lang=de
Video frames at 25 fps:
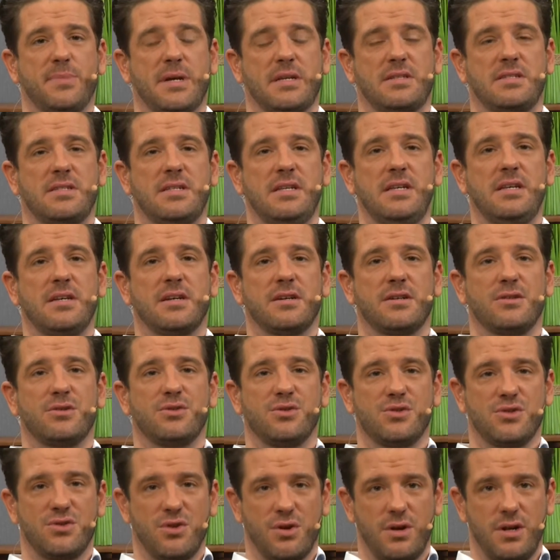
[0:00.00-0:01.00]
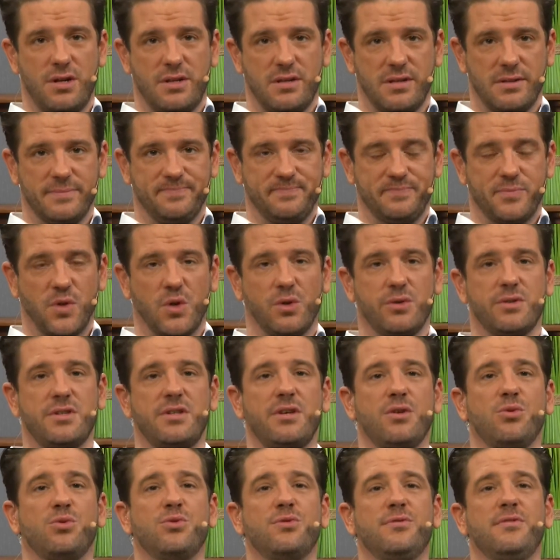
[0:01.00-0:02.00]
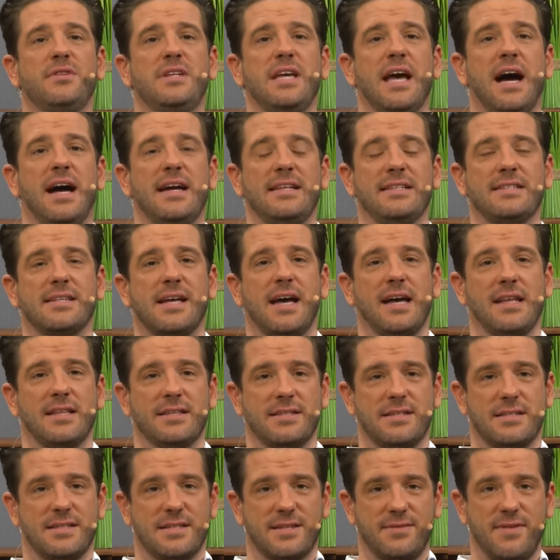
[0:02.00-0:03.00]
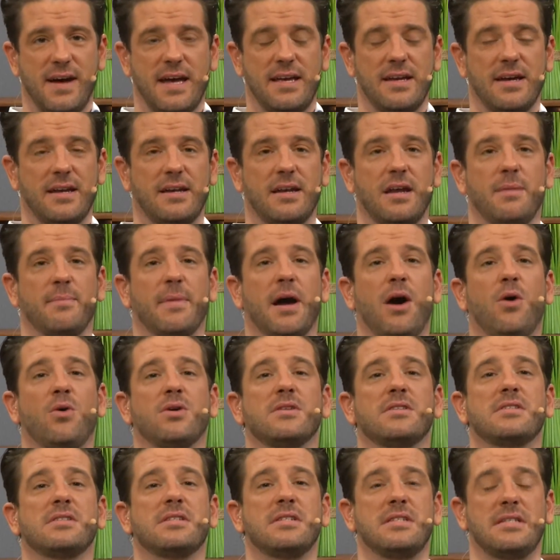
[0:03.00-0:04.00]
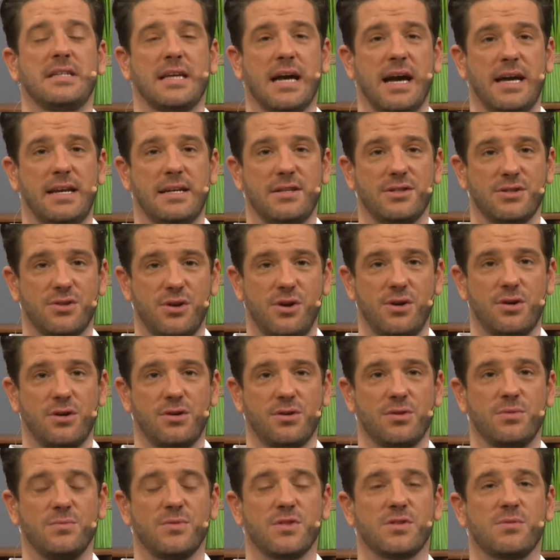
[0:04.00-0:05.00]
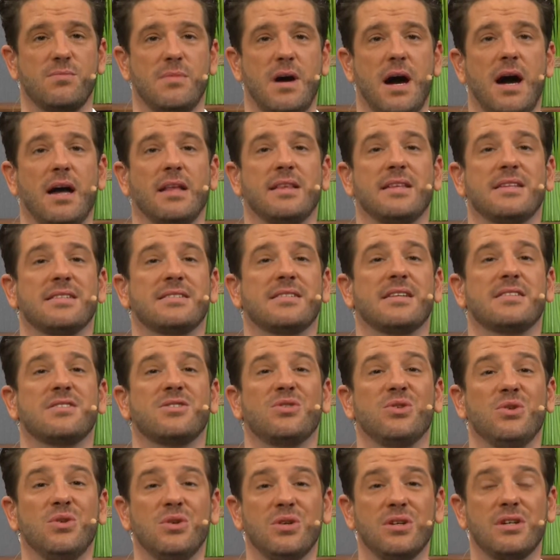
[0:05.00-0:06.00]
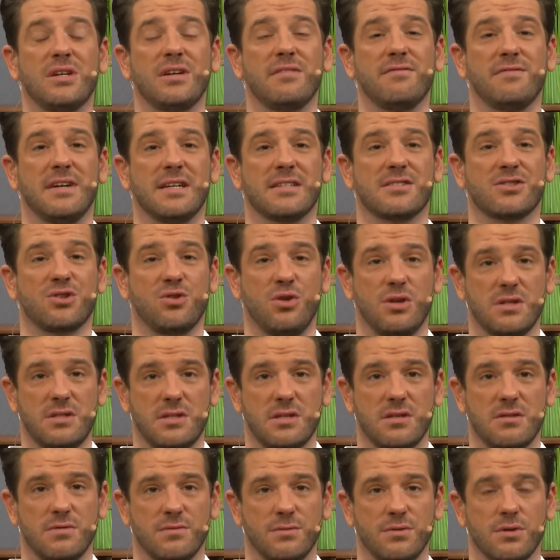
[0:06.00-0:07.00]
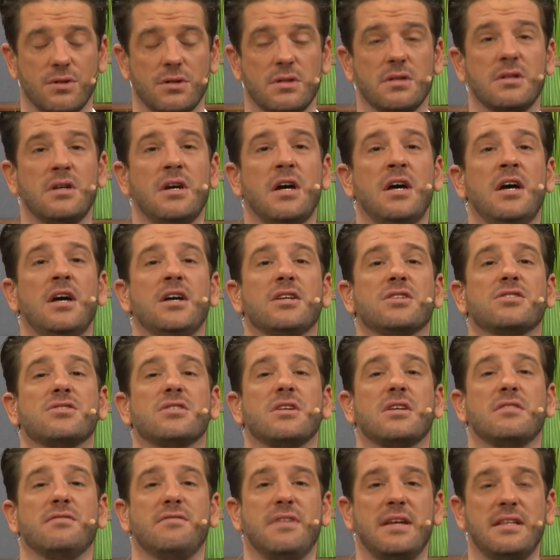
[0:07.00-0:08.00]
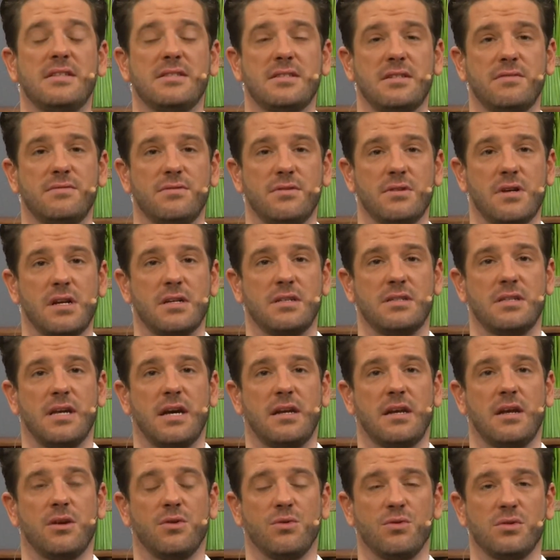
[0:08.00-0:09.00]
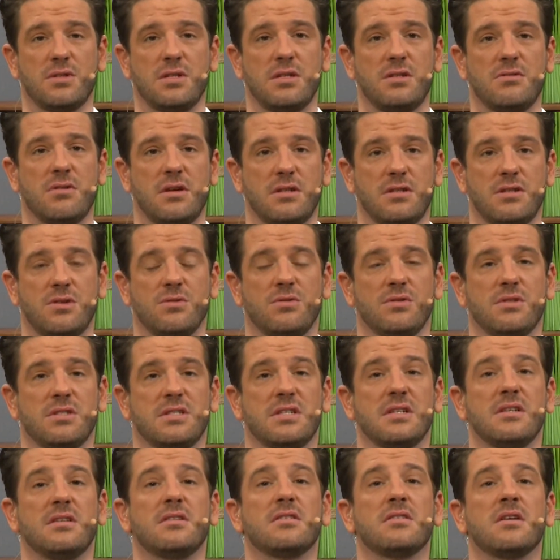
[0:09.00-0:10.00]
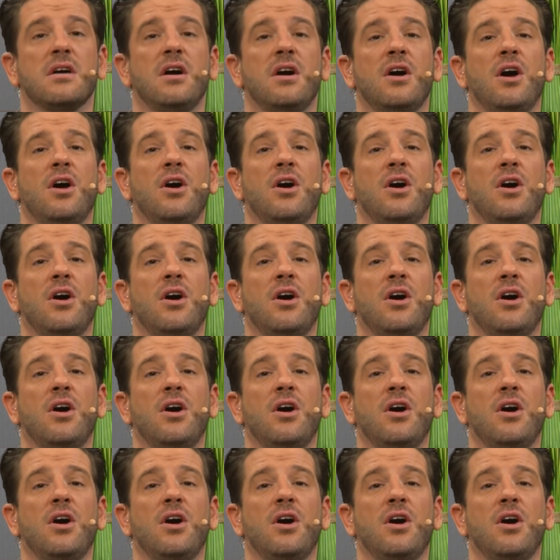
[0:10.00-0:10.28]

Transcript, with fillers: passieren sollte und Sie rufen die 112 an, dann brauchen Sie sich keine Sorgen drum zu machen, dass das irgendwas kosten würde, sondern wenn Sie wirklich in einer Notsituation sind